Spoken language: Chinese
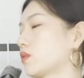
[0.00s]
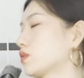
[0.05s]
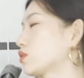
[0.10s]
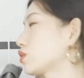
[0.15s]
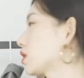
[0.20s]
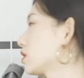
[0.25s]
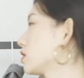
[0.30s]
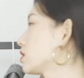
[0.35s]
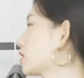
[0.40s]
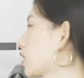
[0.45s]
微
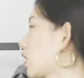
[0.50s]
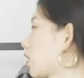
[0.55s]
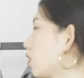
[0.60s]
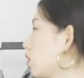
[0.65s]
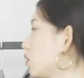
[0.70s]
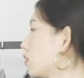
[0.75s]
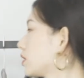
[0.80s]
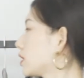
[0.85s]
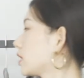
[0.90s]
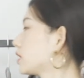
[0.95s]
穿的再
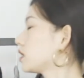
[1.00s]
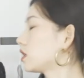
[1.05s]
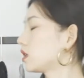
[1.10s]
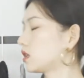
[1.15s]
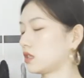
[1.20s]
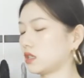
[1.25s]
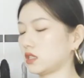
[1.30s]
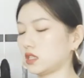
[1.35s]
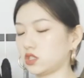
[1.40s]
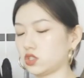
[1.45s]
厚一点，也
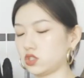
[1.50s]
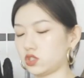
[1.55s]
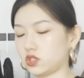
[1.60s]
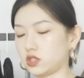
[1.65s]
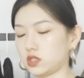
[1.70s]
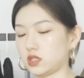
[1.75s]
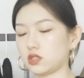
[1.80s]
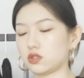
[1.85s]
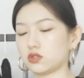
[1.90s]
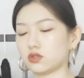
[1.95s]
可以直
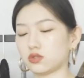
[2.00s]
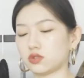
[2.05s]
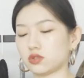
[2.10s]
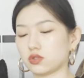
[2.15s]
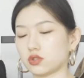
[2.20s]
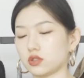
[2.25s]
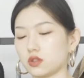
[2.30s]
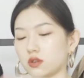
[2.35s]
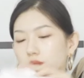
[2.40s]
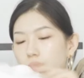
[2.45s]
接就
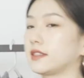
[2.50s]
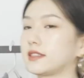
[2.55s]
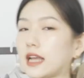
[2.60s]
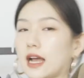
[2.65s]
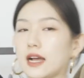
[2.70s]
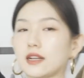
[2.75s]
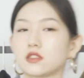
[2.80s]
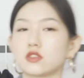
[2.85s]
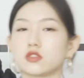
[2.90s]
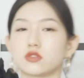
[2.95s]
是
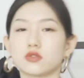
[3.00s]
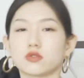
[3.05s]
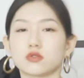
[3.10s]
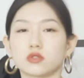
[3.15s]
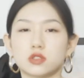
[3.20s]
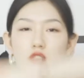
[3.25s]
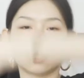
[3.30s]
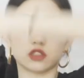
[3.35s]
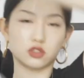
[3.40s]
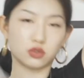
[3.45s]
搭这种
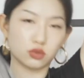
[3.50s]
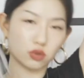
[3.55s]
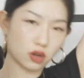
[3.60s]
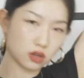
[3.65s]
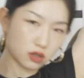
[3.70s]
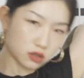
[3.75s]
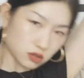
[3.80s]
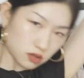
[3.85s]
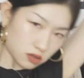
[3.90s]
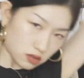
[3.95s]
西装。